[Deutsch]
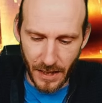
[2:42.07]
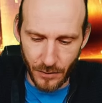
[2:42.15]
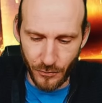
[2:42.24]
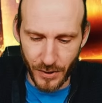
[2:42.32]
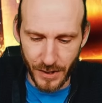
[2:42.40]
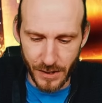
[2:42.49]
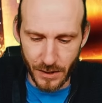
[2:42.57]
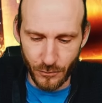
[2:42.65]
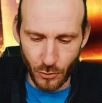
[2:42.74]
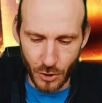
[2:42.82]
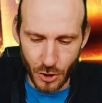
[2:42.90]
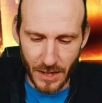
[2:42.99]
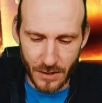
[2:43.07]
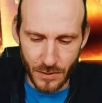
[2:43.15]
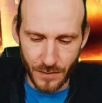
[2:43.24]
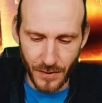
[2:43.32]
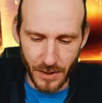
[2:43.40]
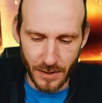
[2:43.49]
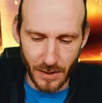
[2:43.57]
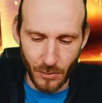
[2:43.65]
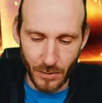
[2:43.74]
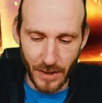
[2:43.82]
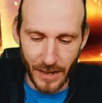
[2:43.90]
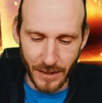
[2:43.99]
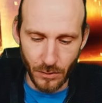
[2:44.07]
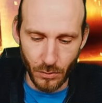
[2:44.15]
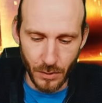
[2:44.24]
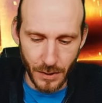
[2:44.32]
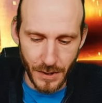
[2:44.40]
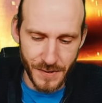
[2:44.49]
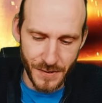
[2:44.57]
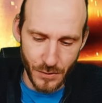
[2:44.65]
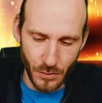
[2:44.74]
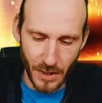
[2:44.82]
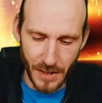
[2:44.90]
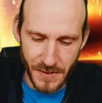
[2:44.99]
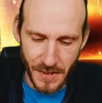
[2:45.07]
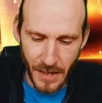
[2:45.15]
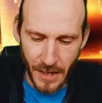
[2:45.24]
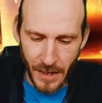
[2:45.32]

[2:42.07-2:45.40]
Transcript: Alle von Helden gewirkten Statuseffekte dauern nur eine Runde, das ist nicht so krass.